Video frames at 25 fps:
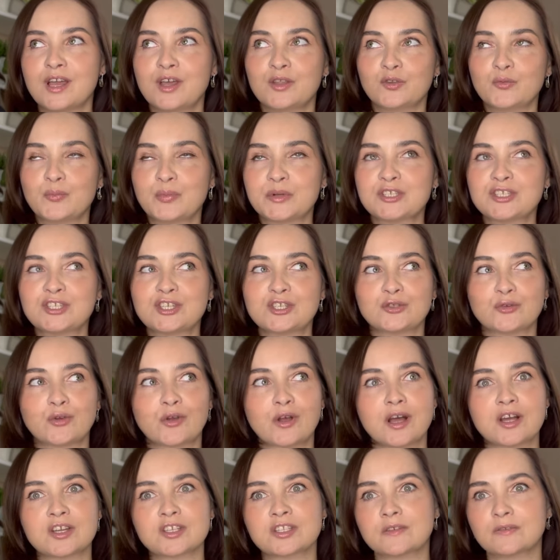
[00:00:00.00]
ну, почти что
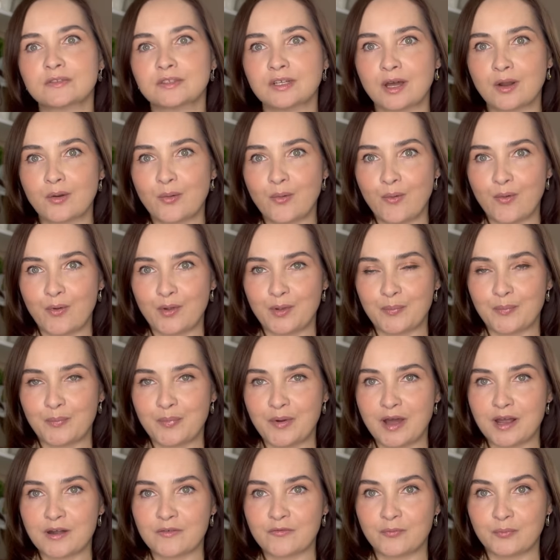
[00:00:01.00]
каждый второй
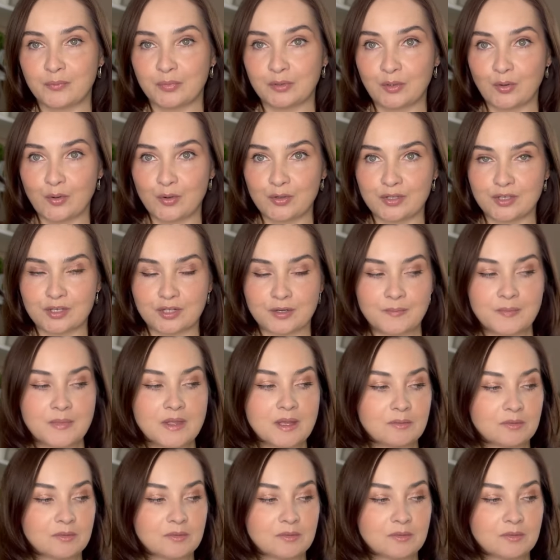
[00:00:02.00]
парф-блогер.